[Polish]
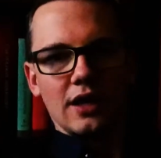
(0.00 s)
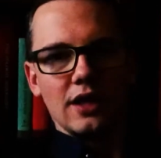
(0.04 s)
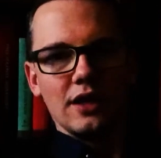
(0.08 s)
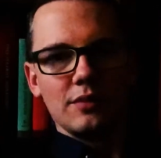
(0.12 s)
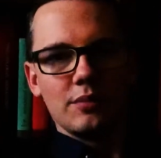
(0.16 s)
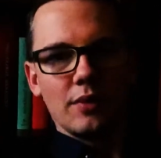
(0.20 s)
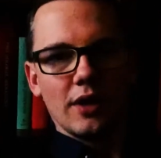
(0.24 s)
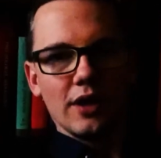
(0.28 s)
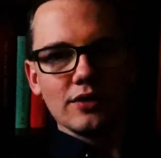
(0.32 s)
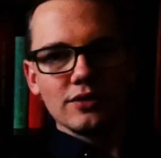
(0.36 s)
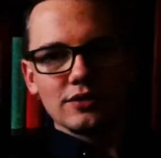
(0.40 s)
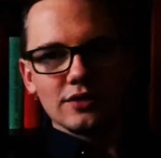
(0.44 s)

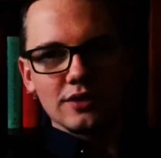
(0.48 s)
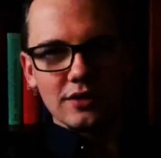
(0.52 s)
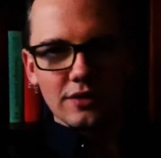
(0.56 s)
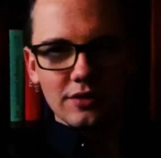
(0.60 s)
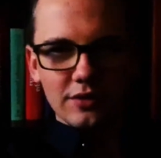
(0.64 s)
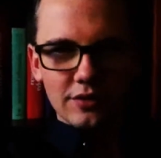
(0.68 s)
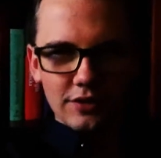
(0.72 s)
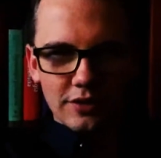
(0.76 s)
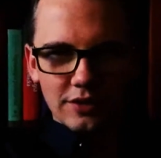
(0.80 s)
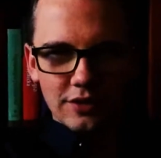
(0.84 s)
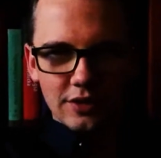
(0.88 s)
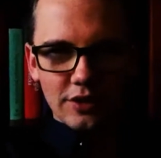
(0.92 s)
i mając
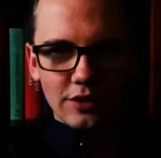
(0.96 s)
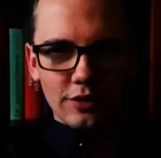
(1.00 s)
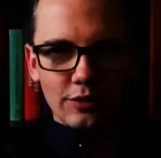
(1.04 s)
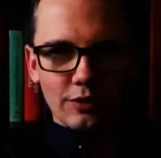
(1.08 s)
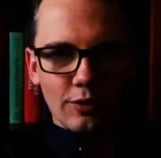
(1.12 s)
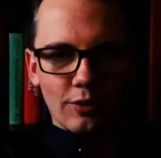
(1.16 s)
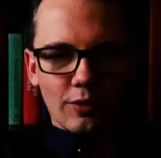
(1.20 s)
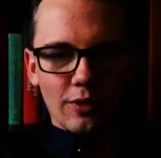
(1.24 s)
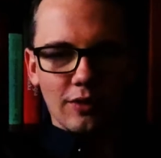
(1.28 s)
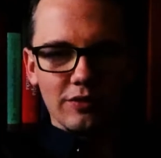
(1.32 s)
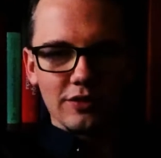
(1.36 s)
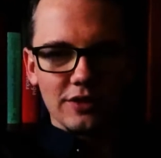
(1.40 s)
z
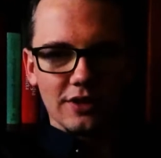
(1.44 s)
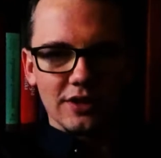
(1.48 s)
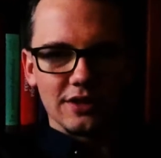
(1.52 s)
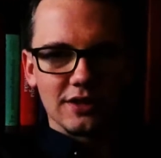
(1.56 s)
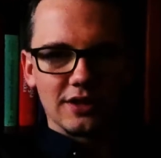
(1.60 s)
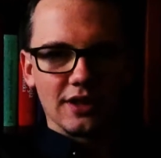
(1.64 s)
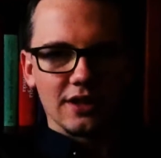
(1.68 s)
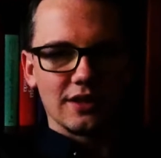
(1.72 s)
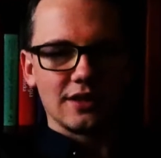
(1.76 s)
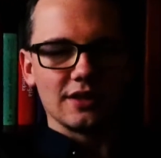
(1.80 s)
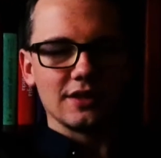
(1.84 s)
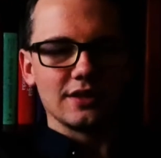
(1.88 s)
tyłu głowy te
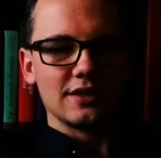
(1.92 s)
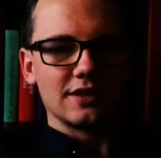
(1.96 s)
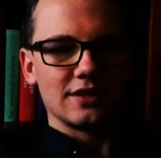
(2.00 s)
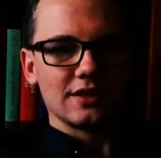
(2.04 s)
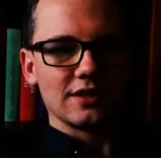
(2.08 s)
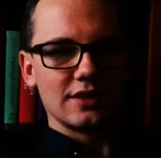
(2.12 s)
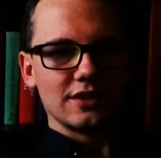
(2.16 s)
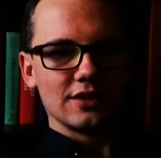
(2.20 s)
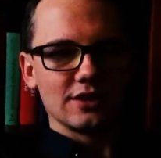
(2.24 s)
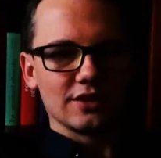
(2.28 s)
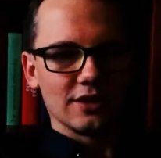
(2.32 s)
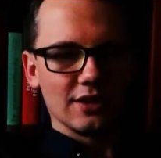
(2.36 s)

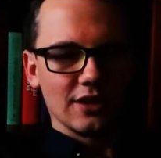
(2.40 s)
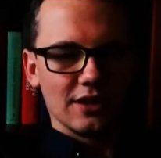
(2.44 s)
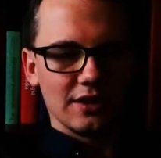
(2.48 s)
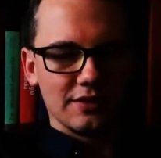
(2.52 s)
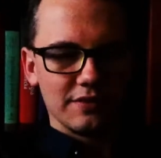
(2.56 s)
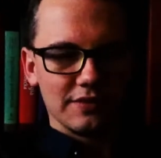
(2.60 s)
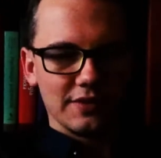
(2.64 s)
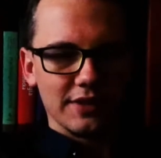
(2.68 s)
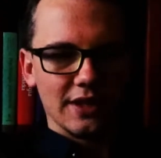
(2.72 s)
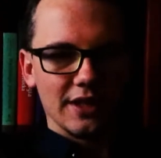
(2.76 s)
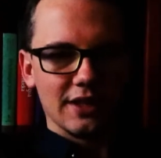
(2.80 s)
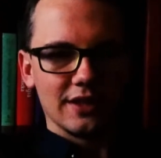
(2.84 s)
statystyki, że
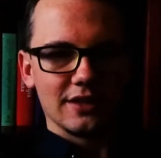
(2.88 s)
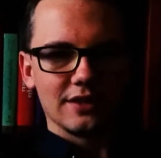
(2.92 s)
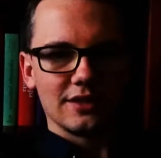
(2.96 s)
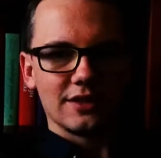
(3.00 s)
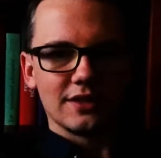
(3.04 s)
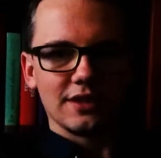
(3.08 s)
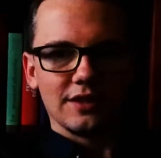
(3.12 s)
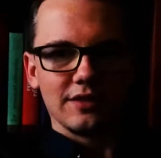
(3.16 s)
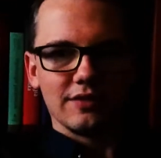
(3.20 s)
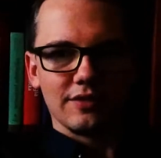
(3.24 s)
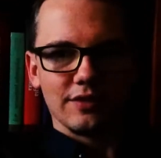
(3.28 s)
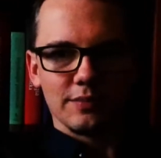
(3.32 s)

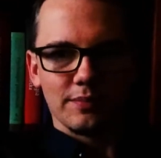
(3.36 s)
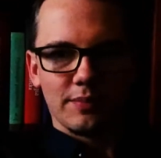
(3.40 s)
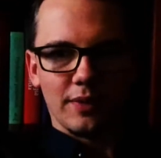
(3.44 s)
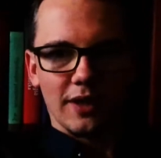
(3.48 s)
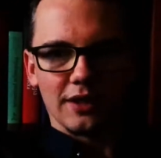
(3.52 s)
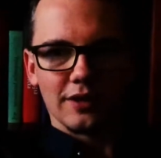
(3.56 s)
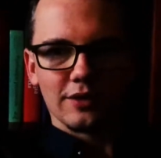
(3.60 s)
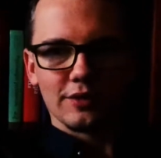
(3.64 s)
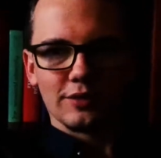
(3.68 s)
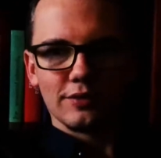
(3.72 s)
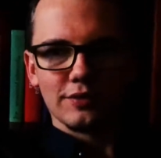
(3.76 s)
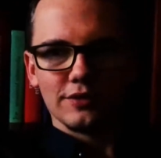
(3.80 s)
najwięcej
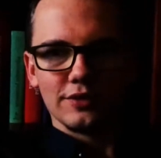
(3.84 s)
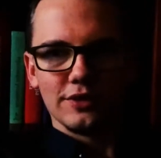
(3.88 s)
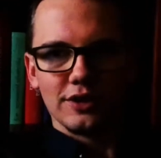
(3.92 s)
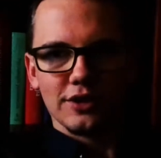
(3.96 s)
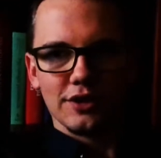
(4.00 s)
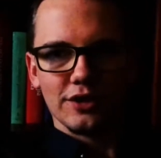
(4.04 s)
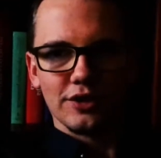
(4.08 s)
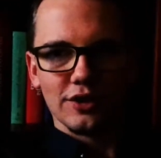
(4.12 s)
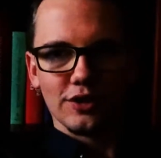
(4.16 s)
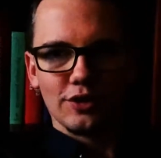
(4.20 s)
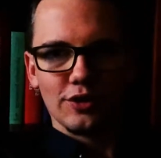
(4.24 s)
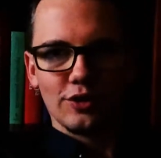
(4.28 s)
wypadków
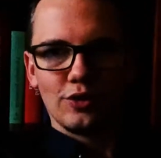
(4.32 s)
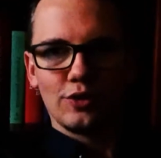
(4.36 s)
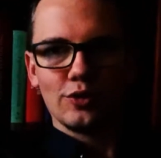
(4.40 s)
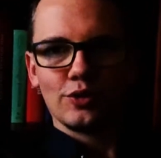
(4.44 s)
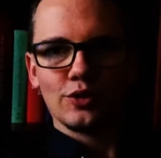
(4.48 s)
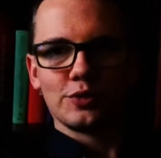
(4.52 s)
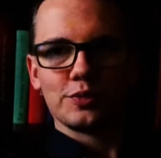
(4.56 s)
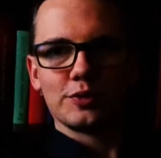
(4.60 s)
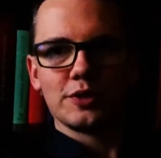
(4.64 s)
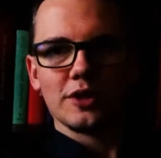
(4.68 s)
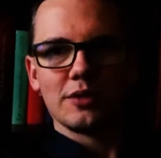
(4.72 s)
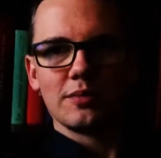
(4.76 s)
dzieje się
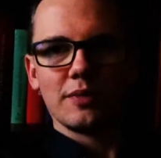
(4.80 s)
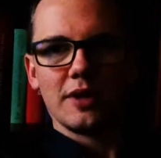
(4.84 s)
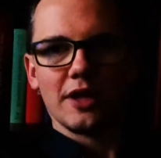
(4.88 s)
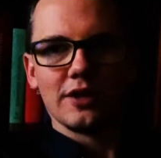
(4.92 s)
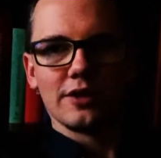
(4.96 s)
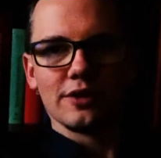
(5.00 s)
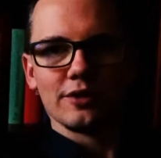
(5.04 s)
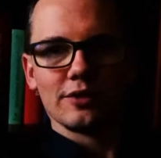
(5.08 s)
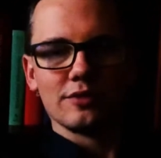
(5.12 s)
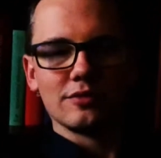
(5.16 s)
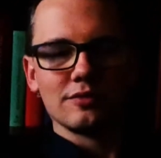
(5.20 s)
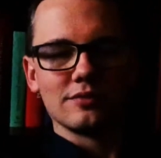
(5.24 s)
tuż przed
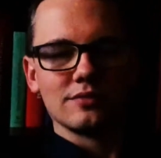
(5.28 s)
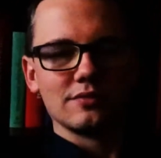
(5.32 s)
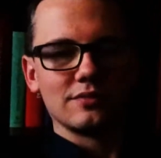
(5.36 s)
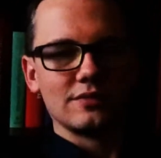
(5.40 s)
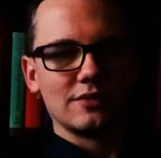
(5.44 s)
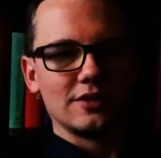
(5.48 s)
metą,